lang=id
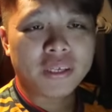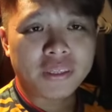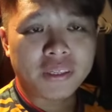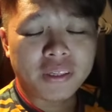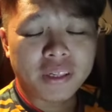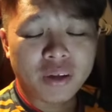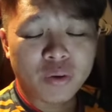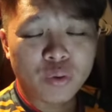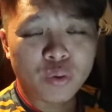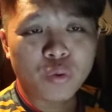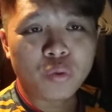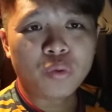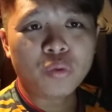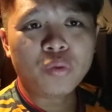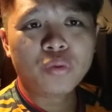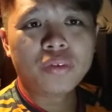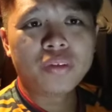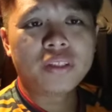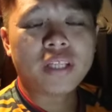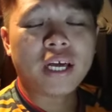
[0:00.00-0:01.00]
Kita tahu
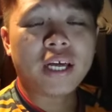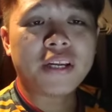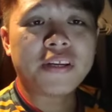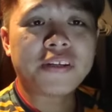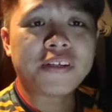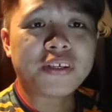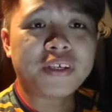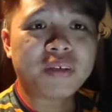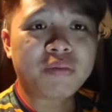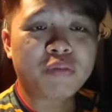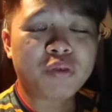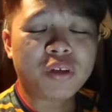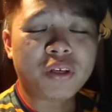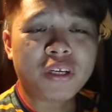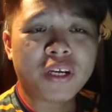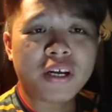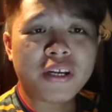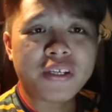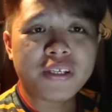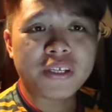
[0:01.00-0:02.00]
Tan Sri
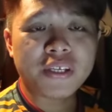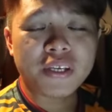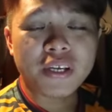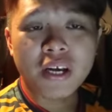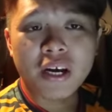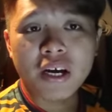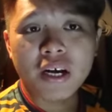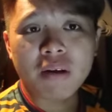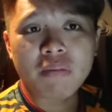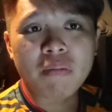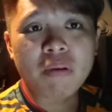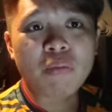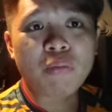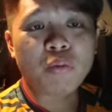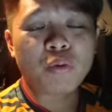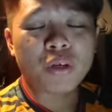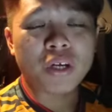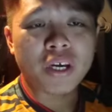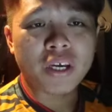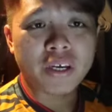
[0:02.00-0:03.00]
Muhyiddin Yassin yang
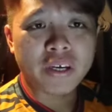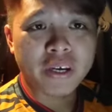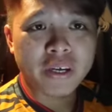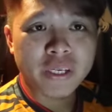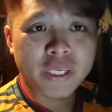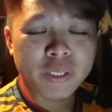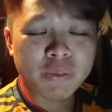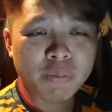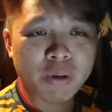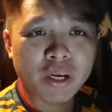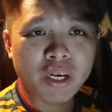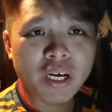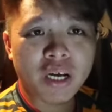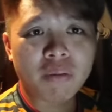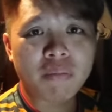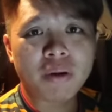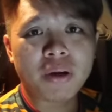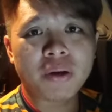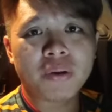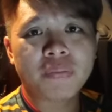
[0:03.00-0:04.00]
mempunyai kes
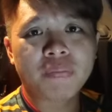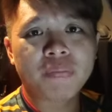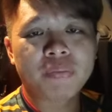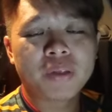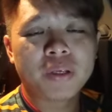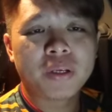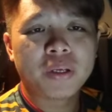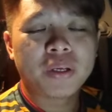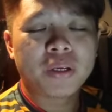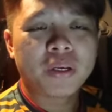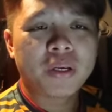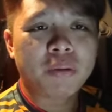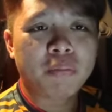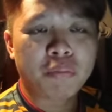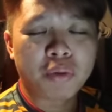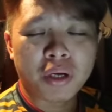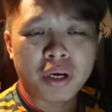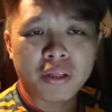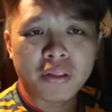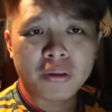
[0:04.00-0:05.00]
mahkamah
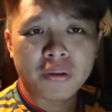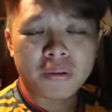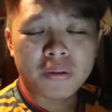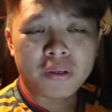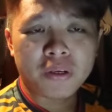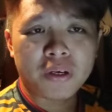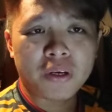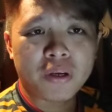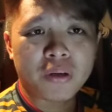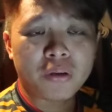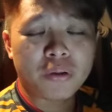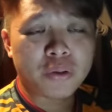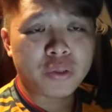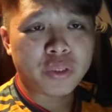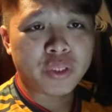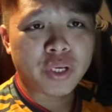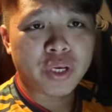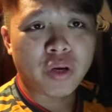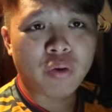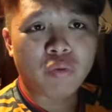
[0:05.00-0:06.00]
berkaitan dengan
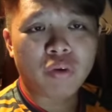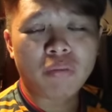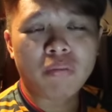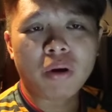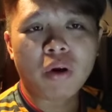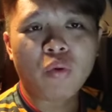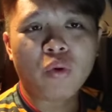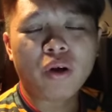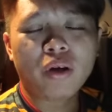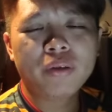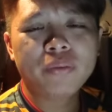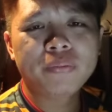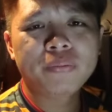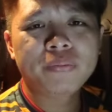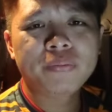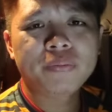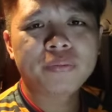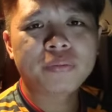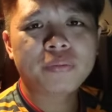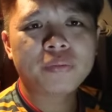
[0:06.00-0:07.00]
Jana Wibawa
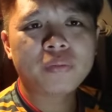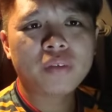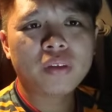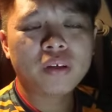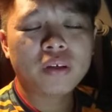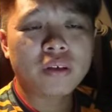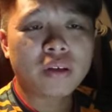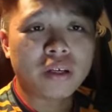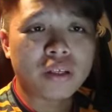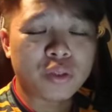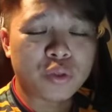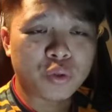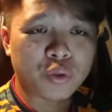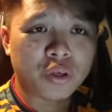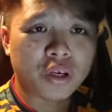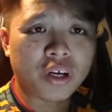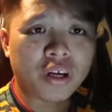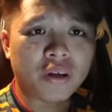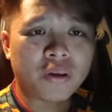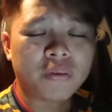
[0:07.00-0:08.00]
dan
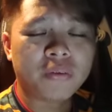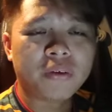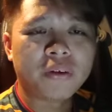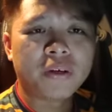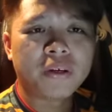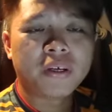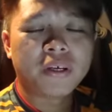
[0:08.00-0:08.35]
juga